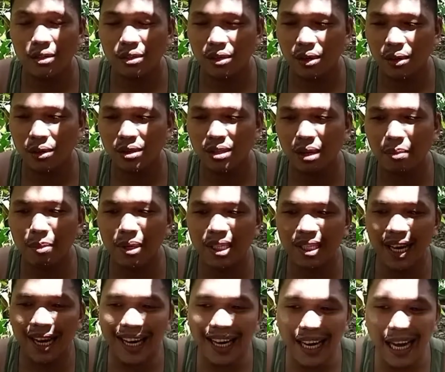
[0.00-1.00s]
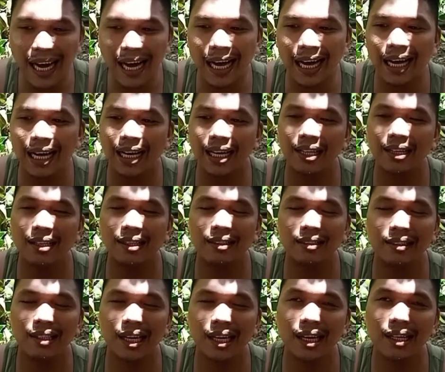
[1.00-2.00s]
So sa Bisaya,
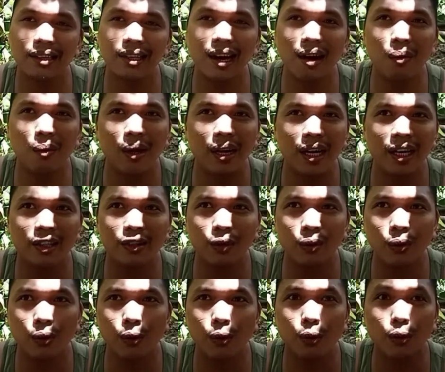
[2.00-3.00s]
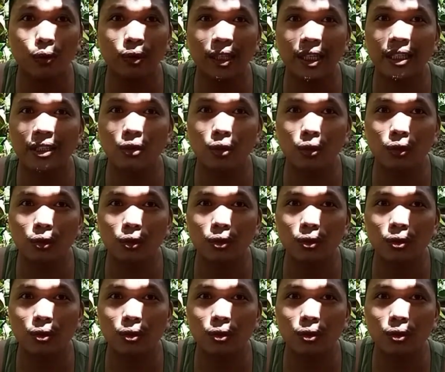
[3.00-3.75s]
tinatawag itong putitot.